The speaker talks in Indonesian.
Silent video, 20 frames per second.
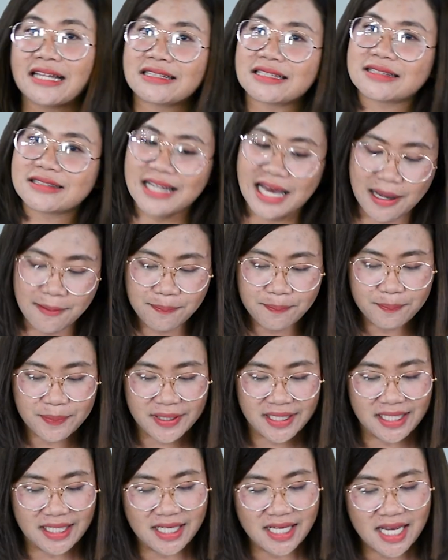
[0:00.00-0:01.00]

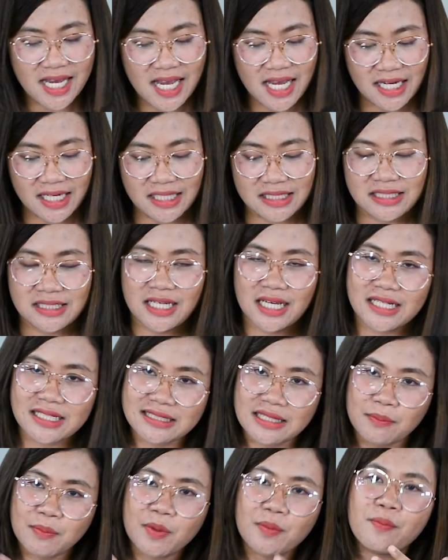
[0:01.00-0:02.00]
Tetapi ketika
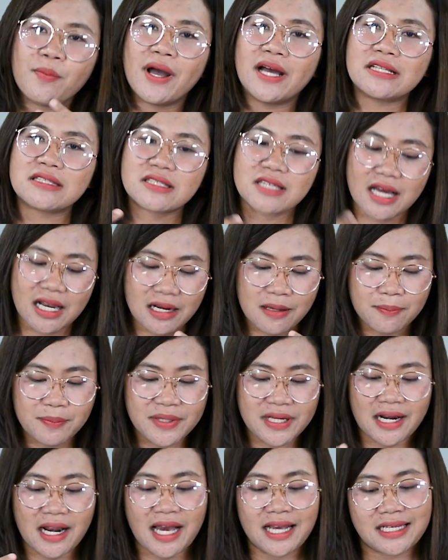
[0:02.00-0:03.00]
kita membaca
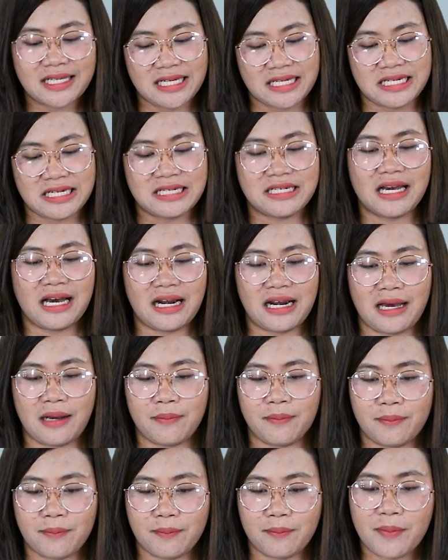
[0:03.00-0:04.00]
lebih lagi di
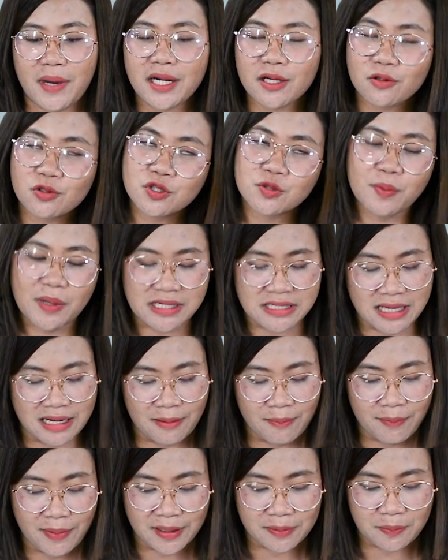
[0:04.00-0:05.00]
dalam Markus pasal
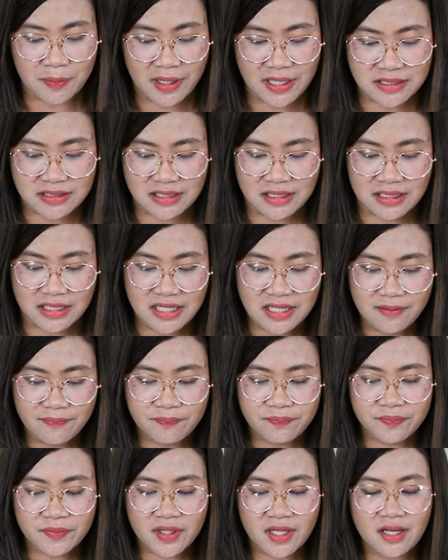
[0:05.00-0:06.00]
14 ini,
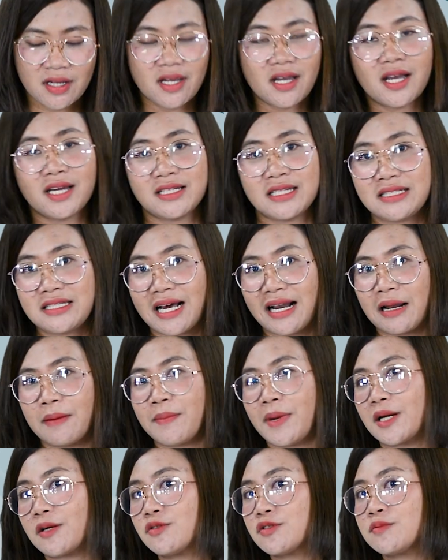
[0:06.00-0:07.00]
di dalam
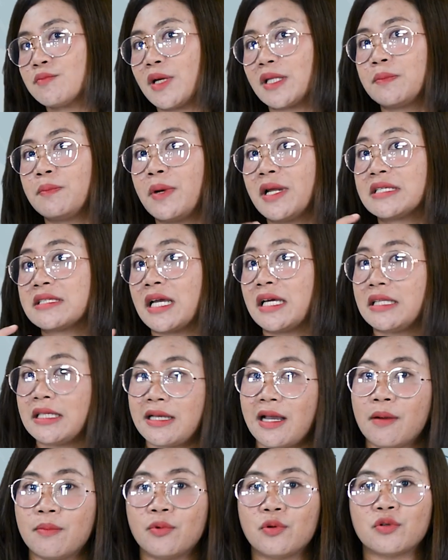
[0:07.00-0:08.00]
Markus 14 ayat
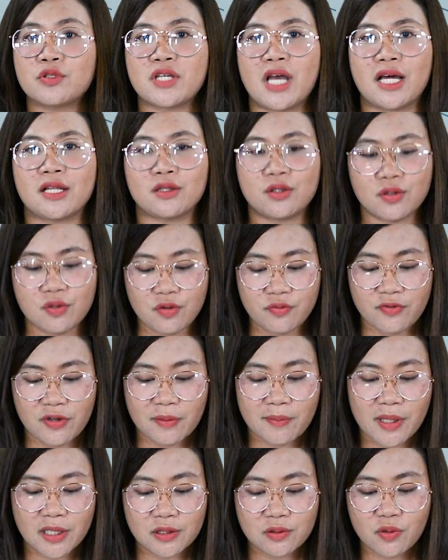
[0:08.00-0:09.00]
31
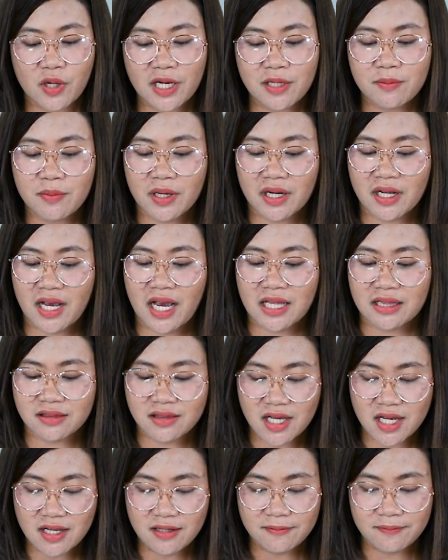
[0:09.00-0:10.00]
firman Tuhan
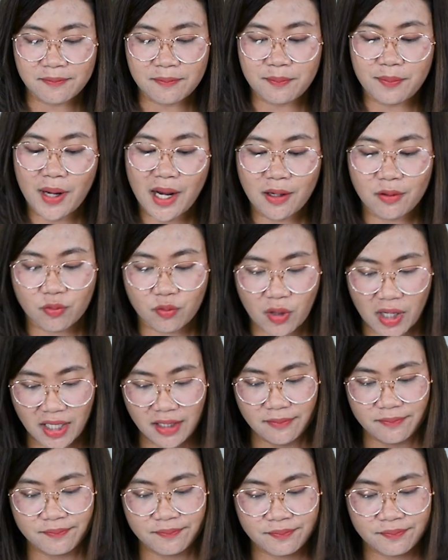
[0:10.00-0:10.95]
berkata bahwa